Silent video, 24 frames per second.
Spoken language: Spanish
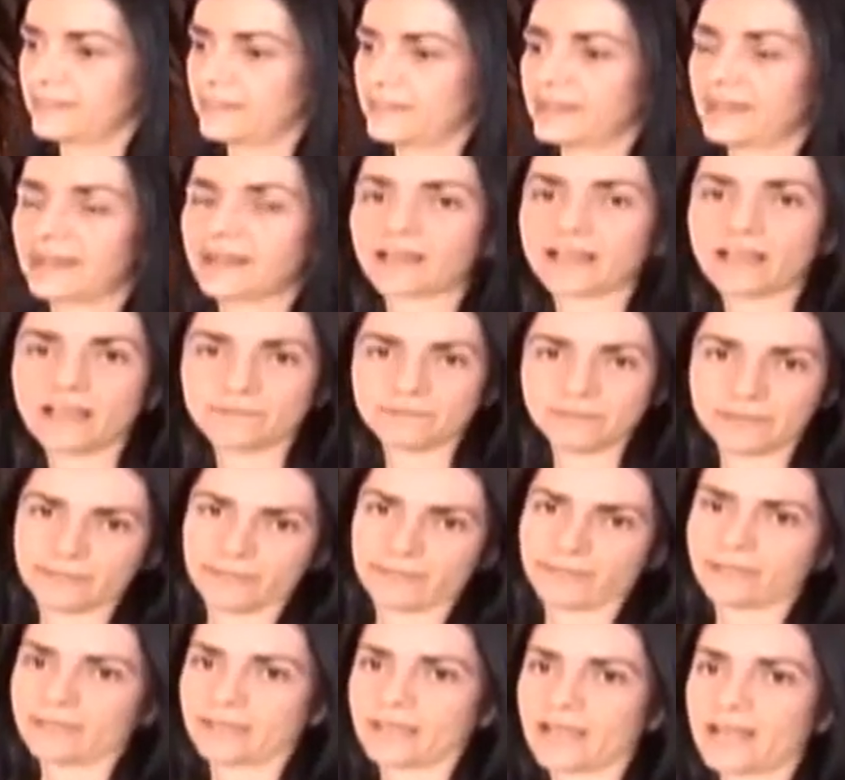eh,
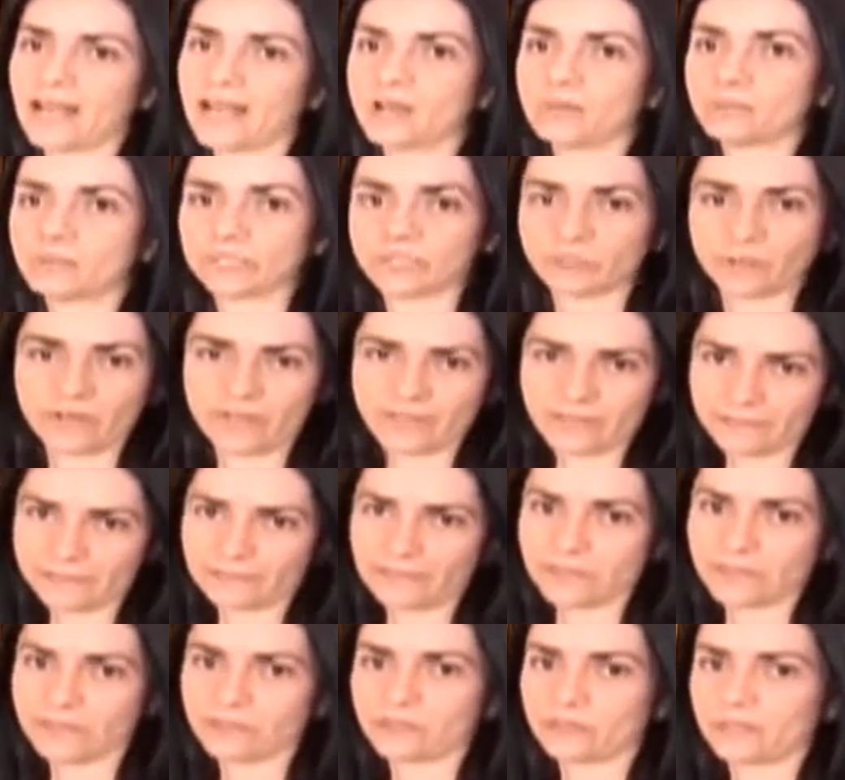cargaban a la persona que
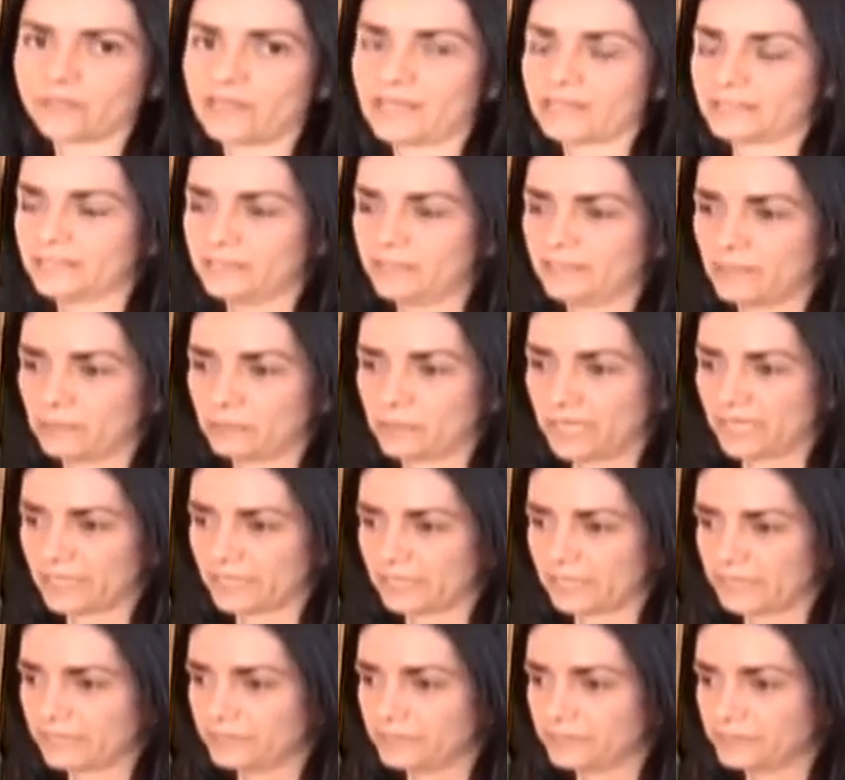iba dentro de la silla
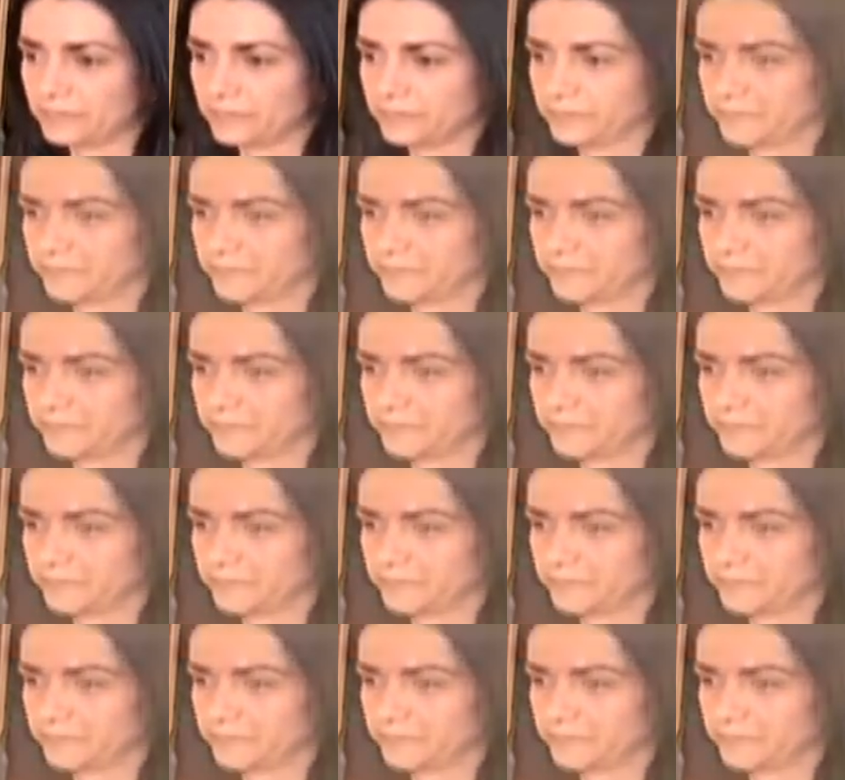palanquín.